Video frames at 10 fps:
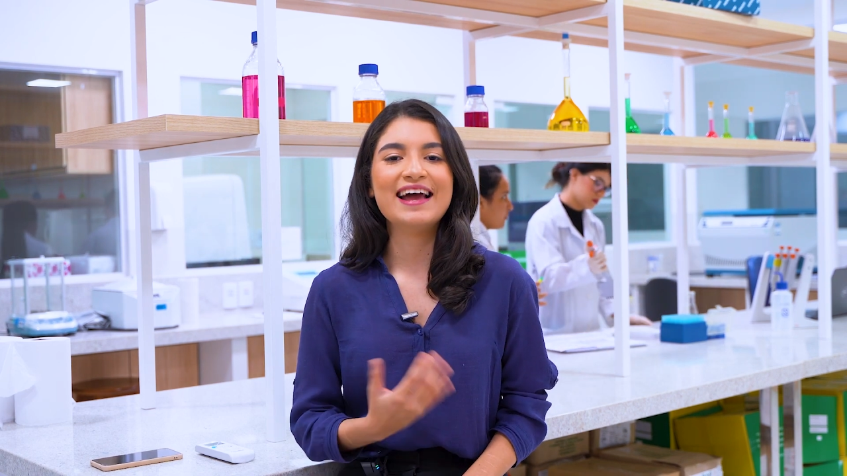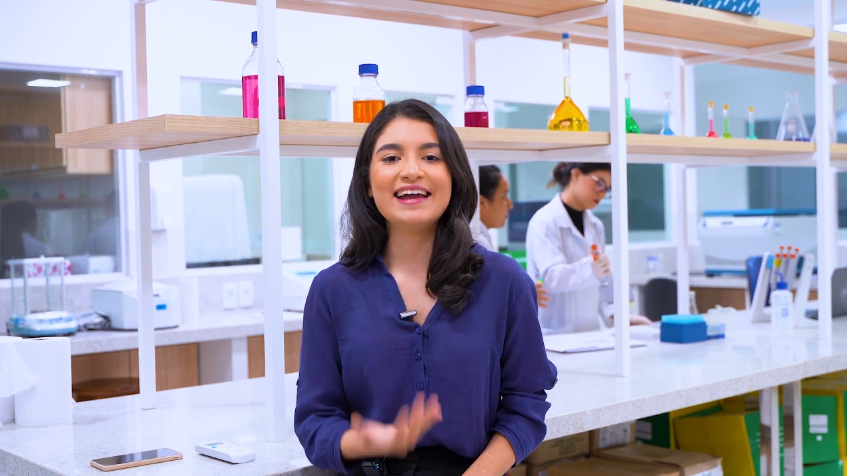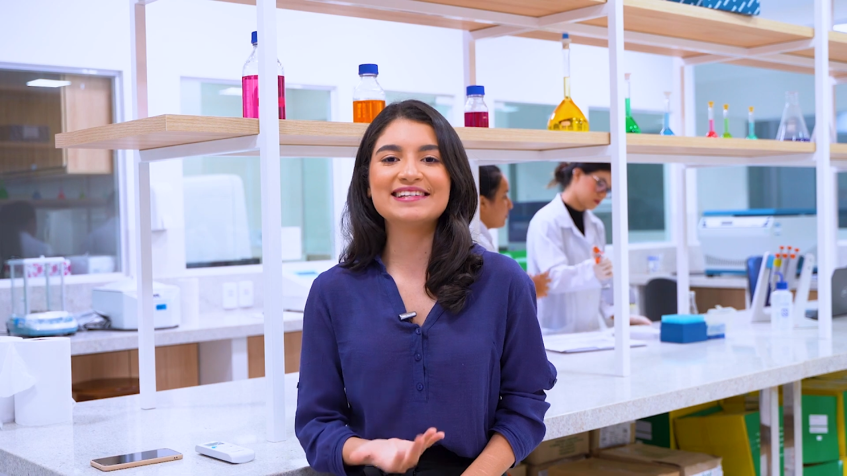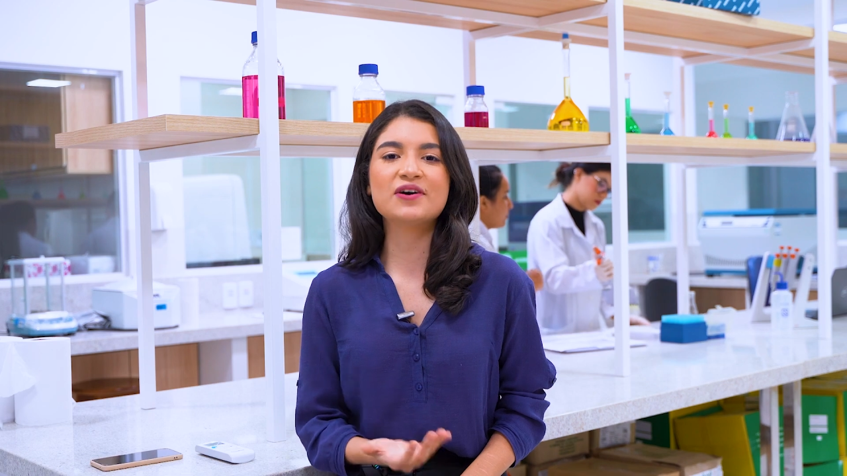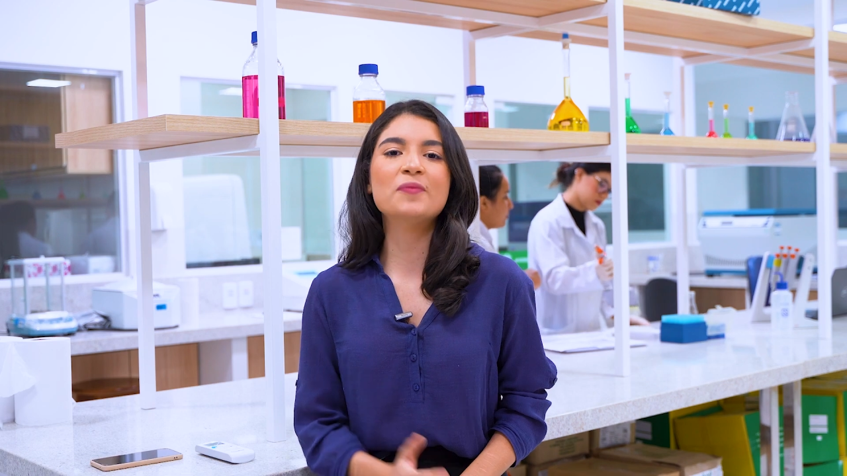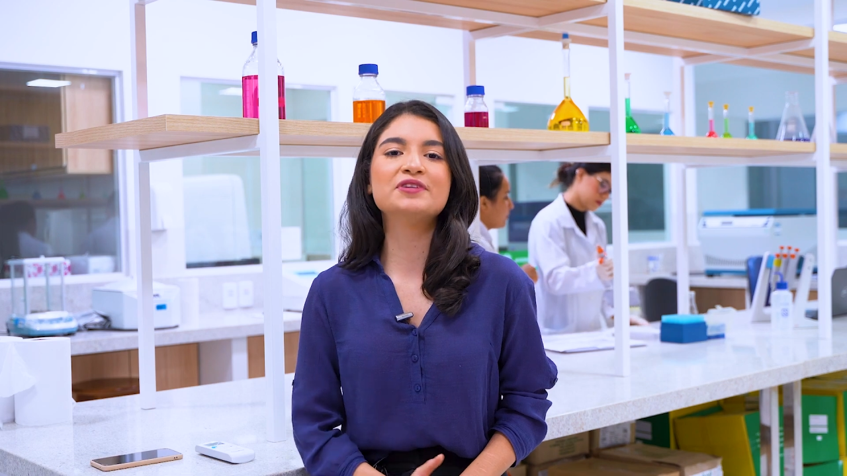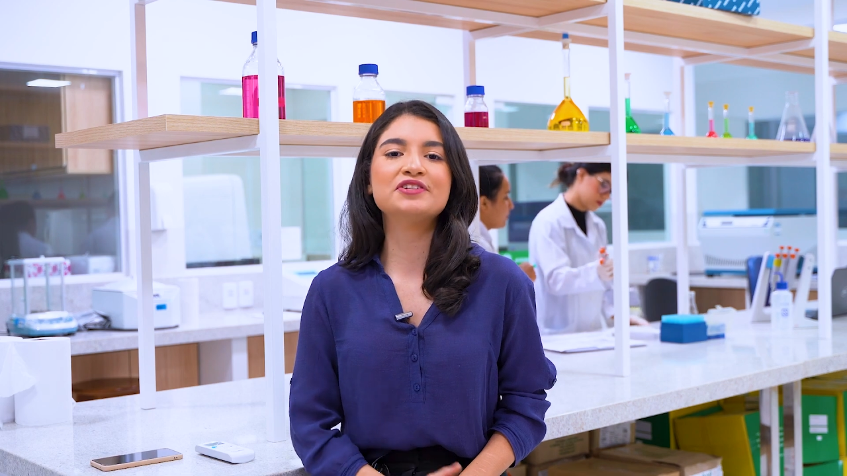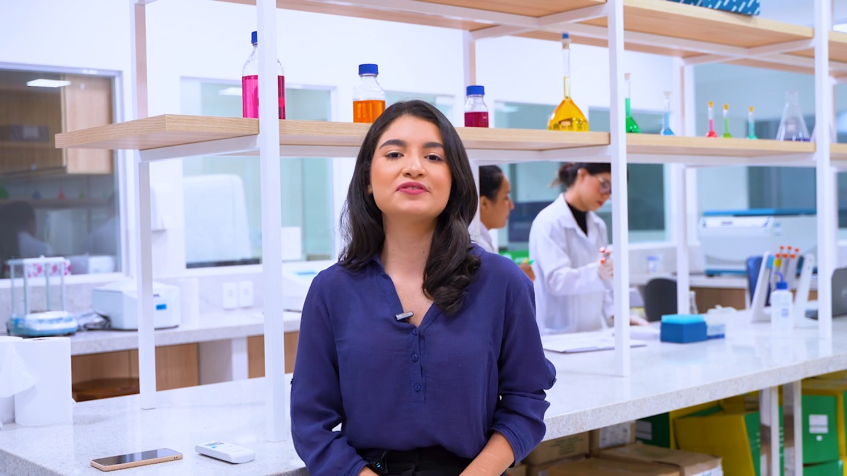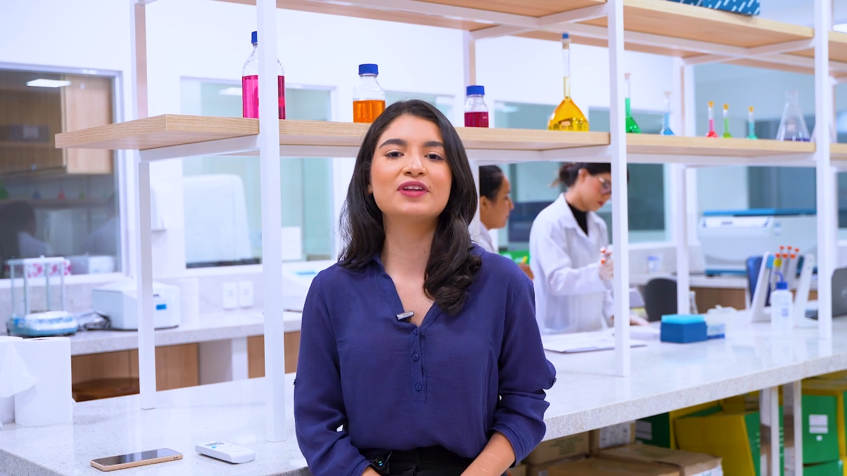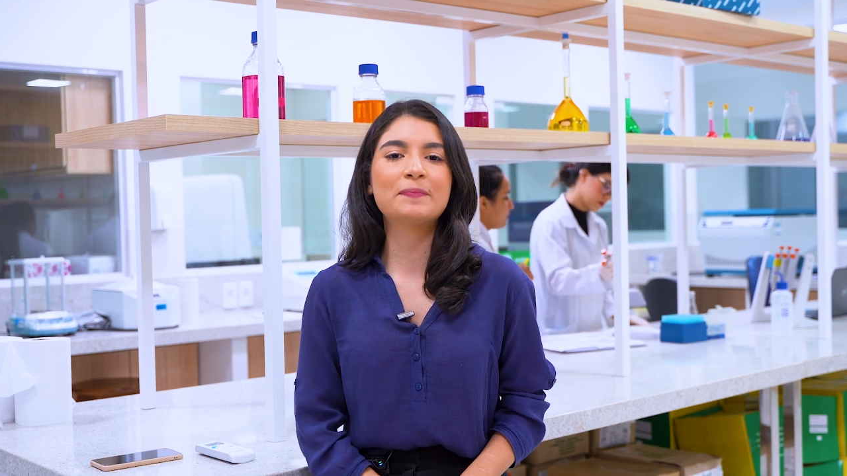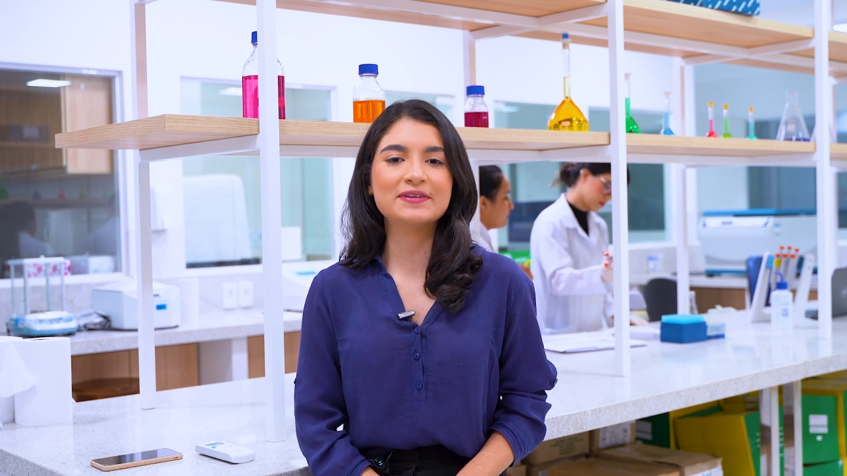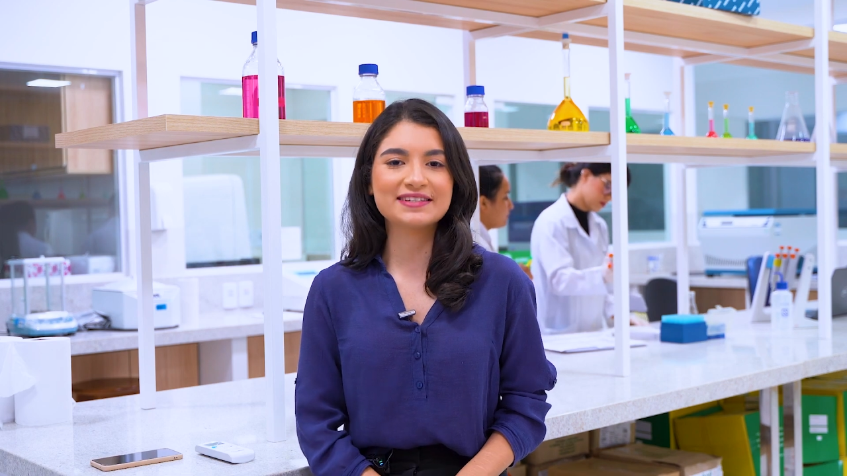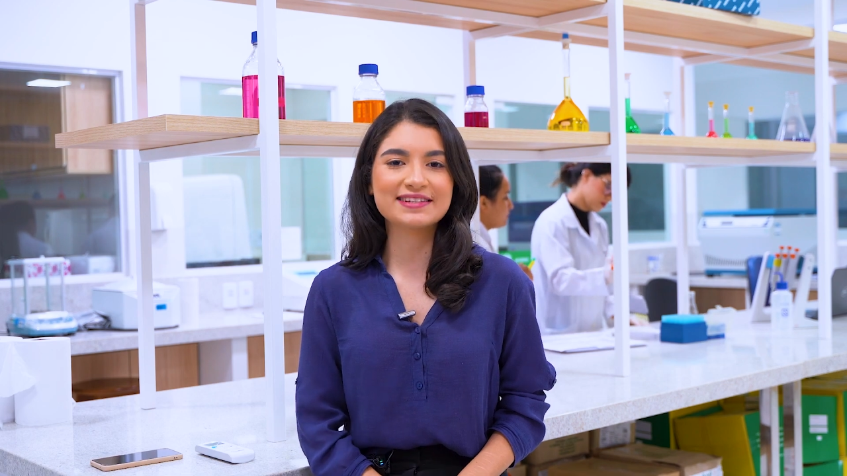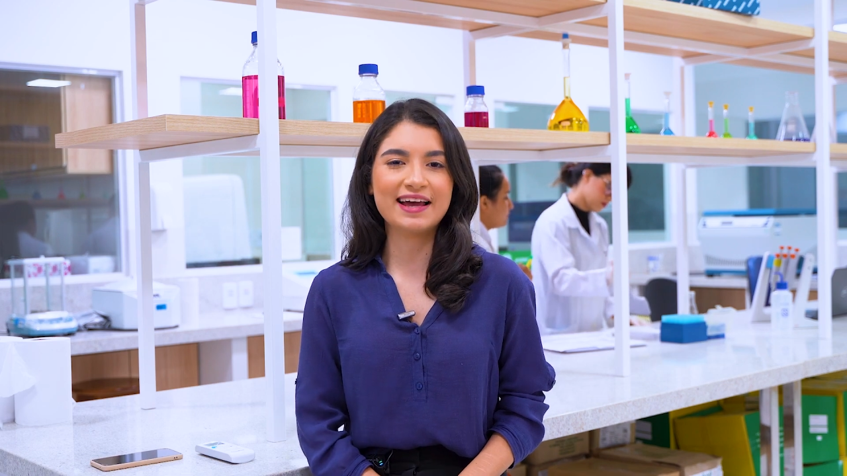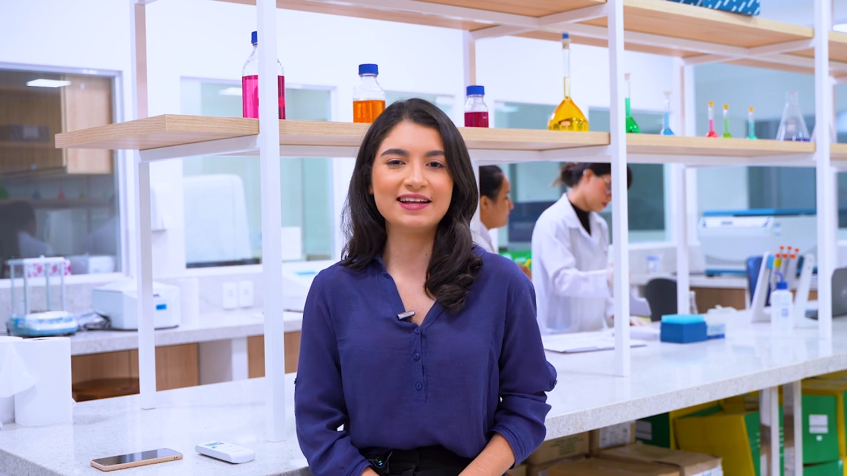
Esse é o objetivo da pesquisa